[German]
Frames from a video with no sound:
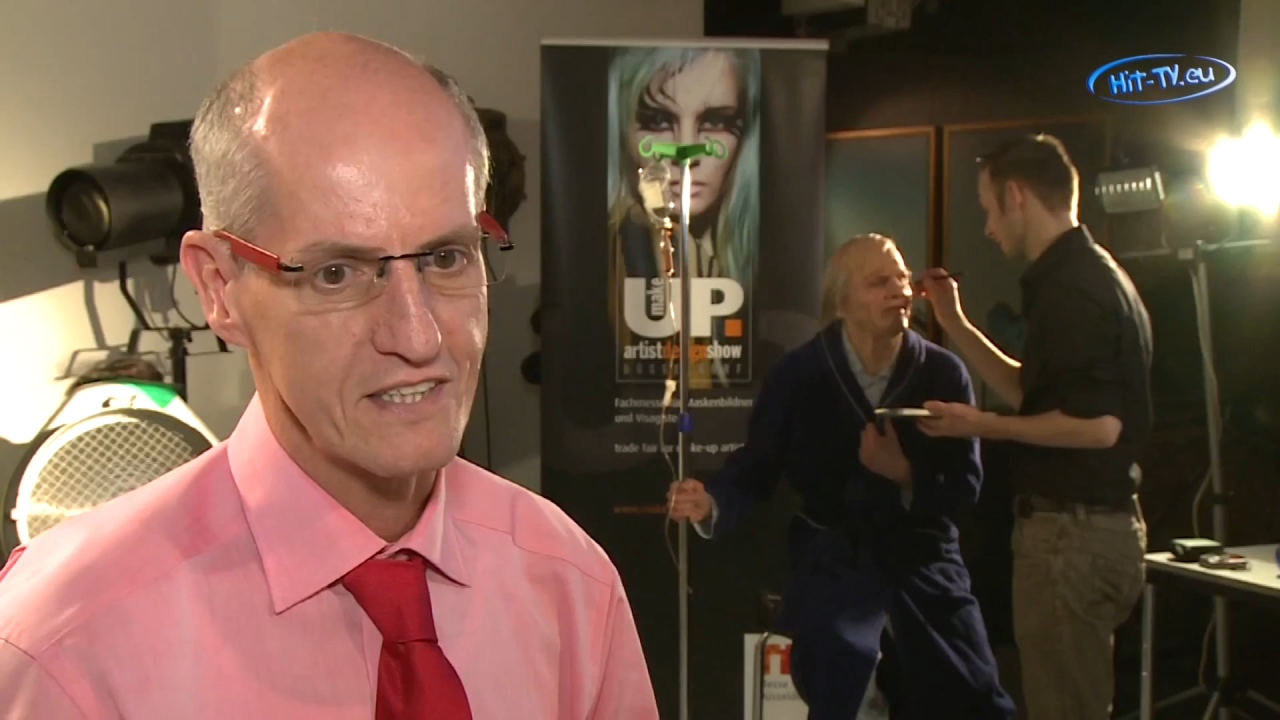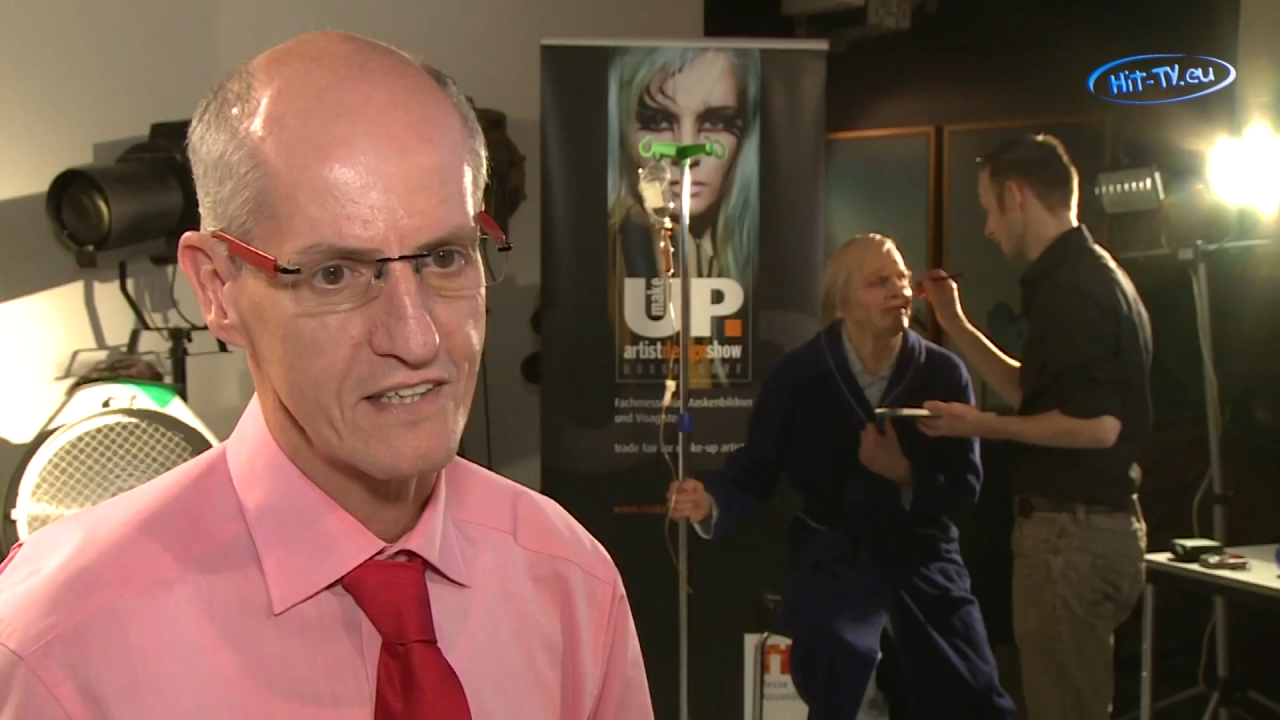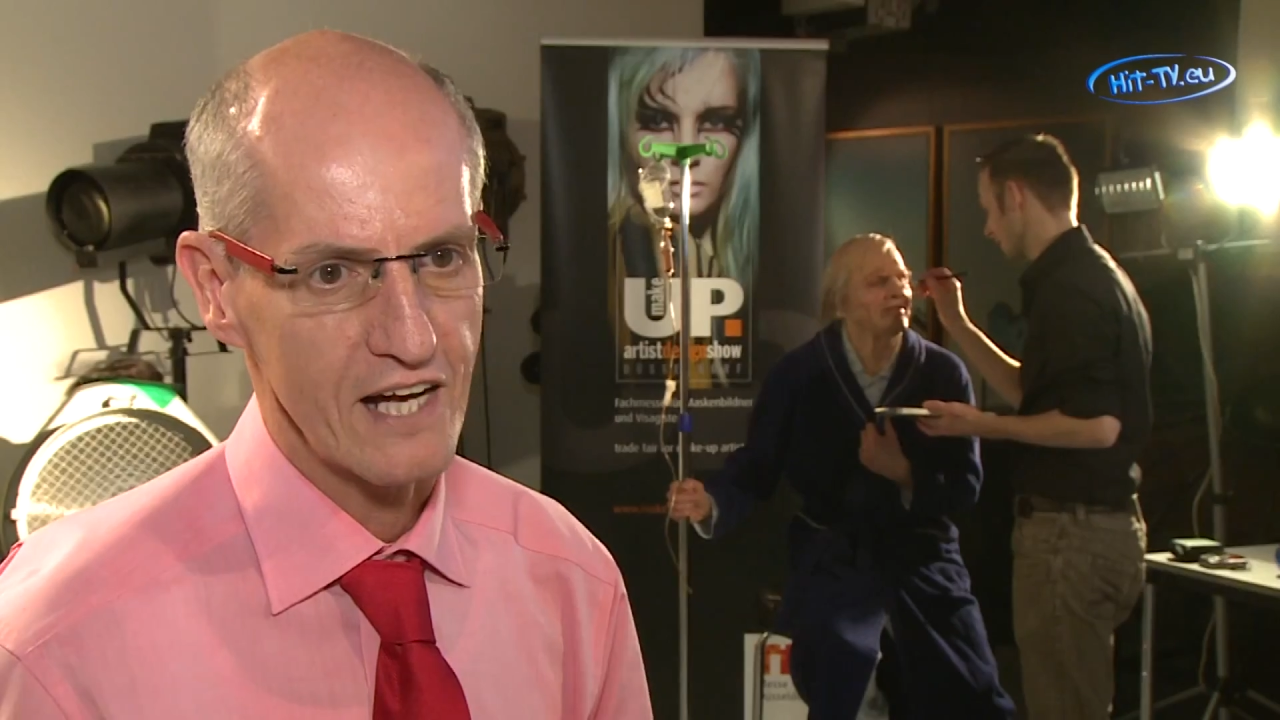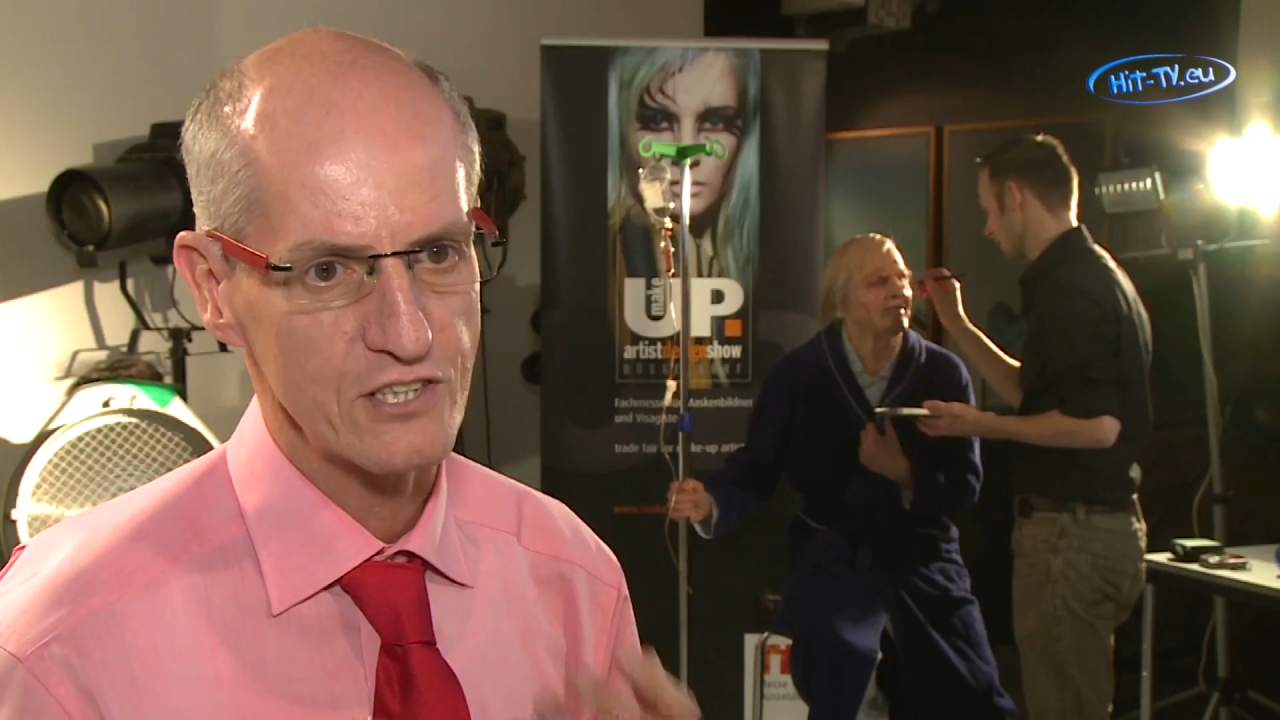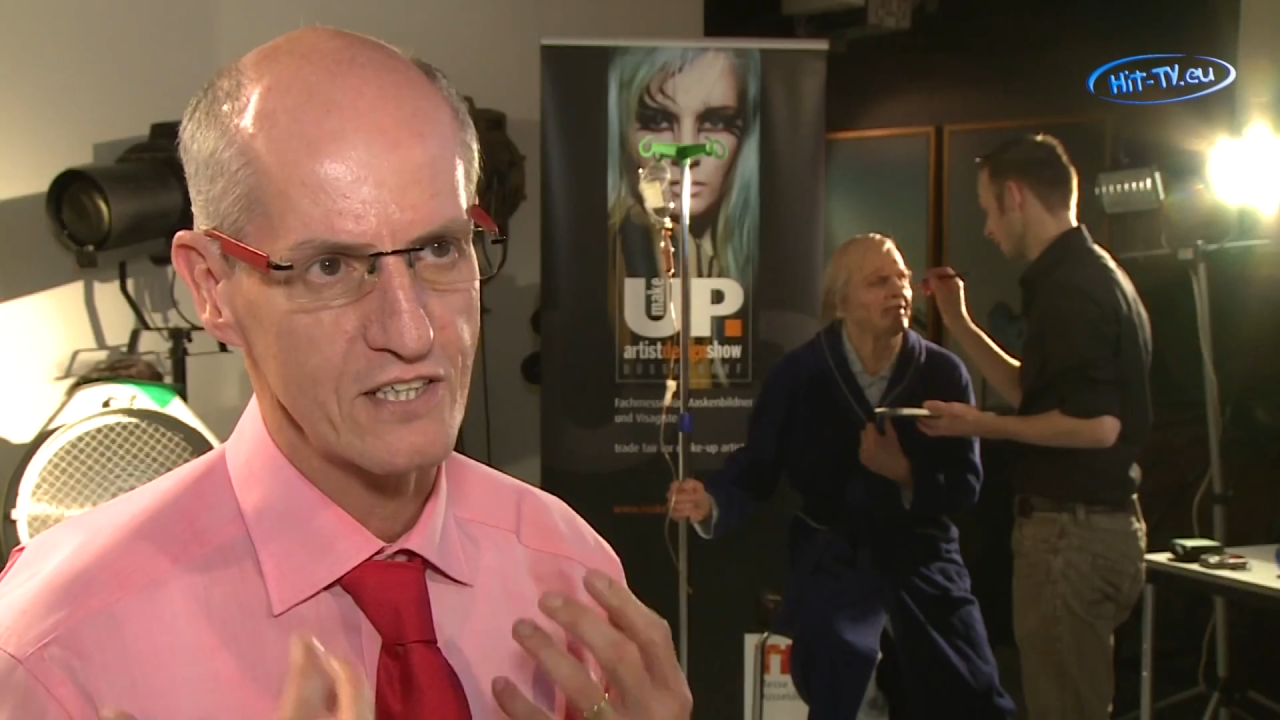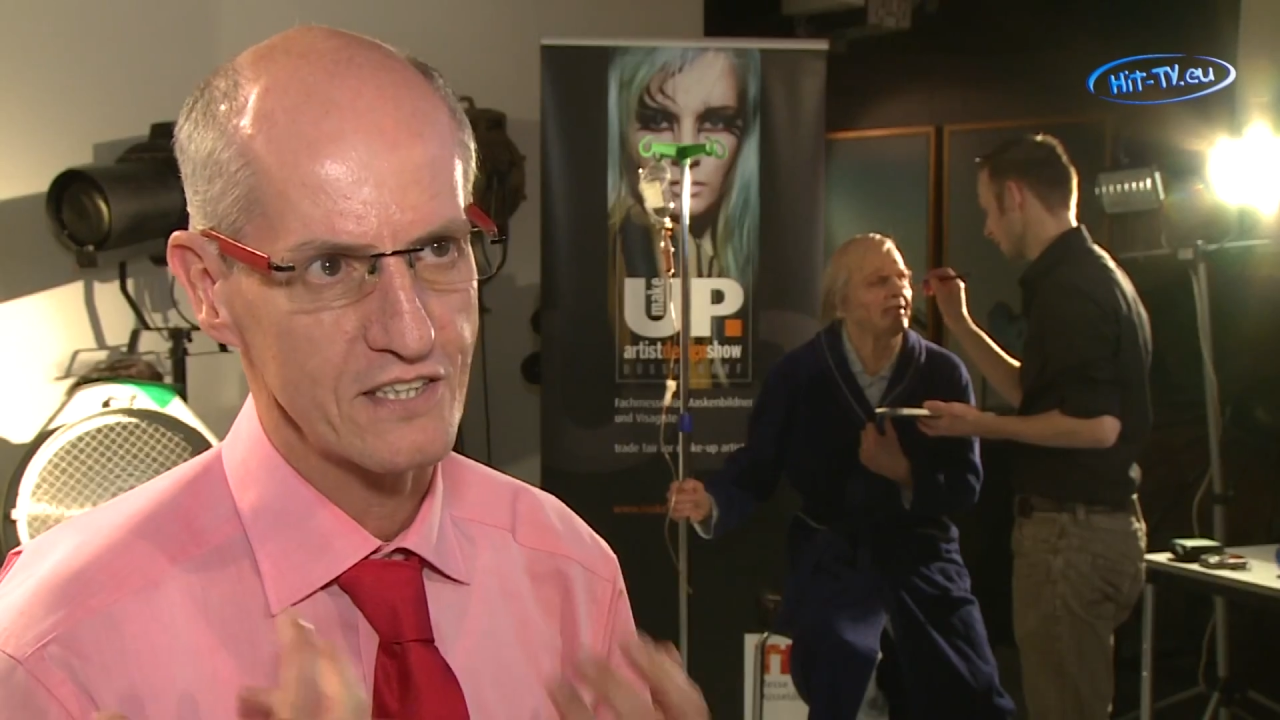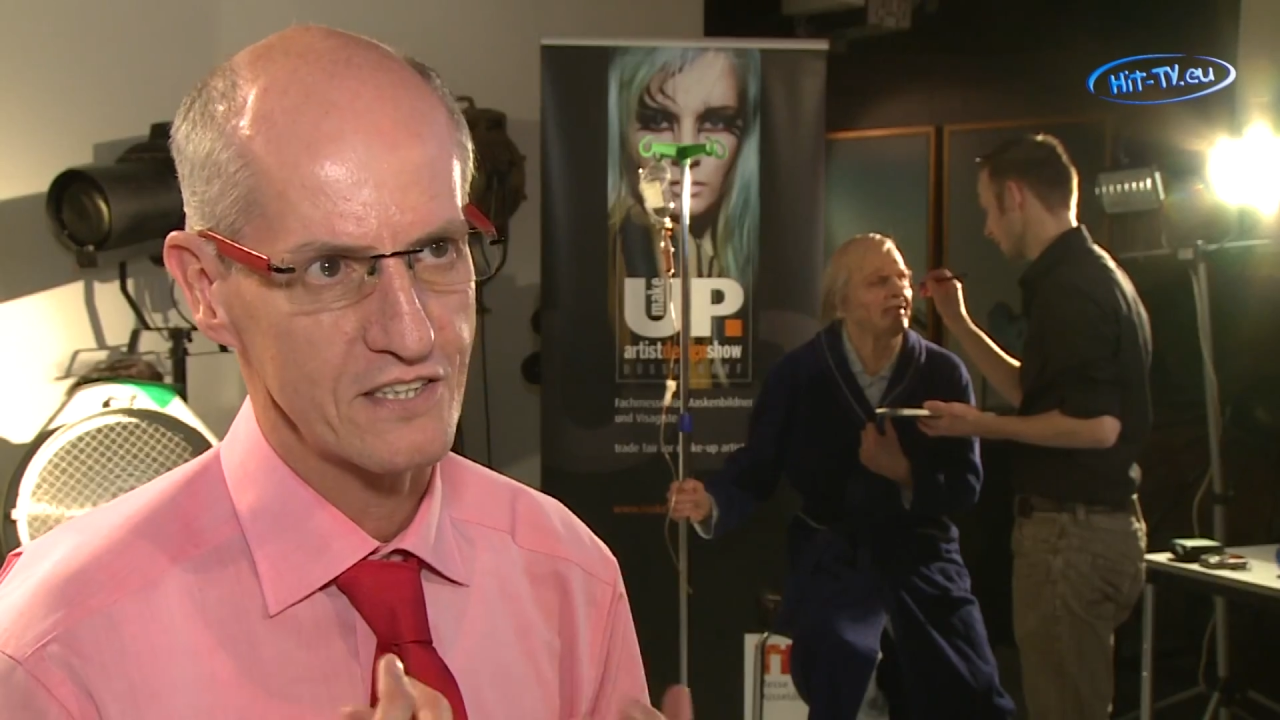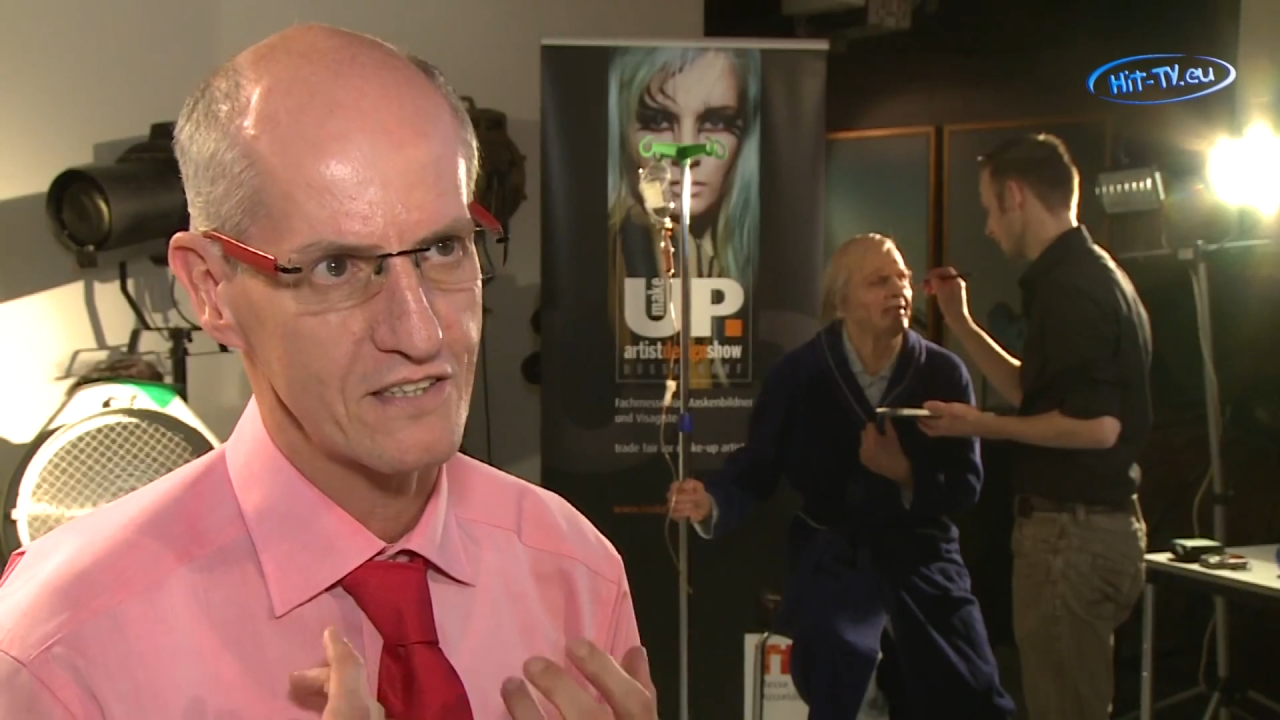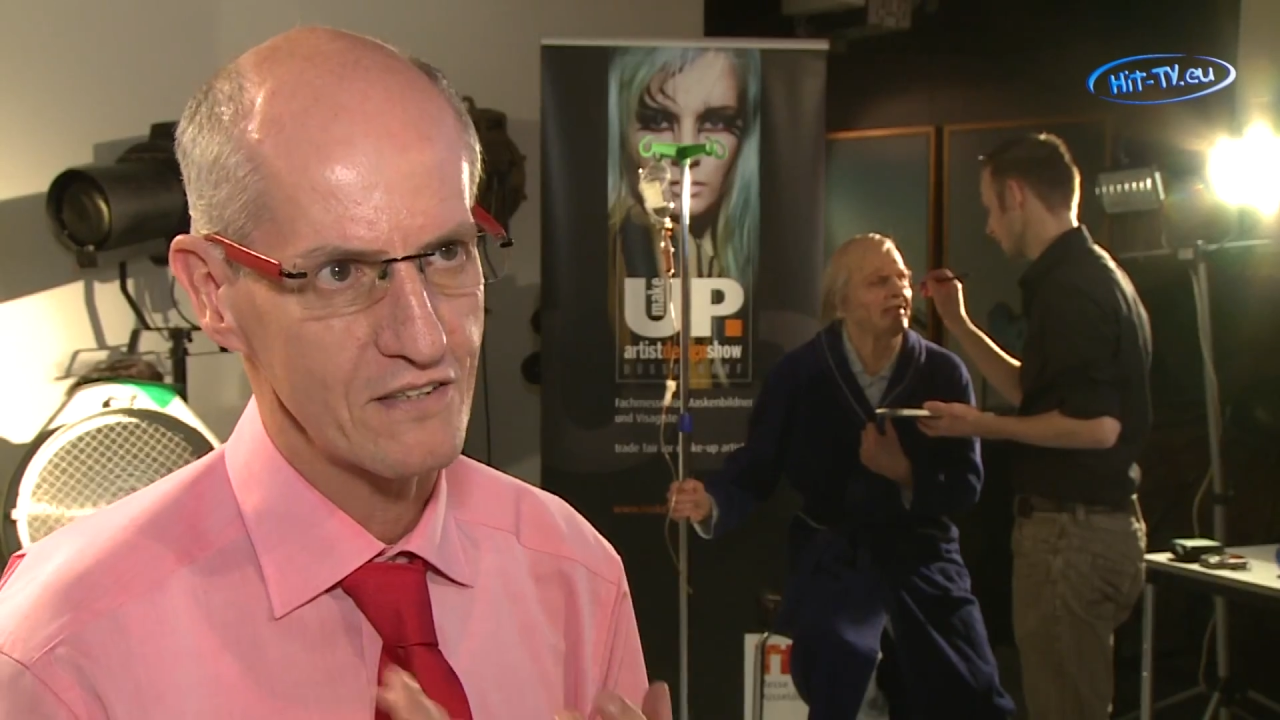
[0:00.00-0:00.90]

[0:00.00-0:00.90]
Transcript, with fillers: der Darsteller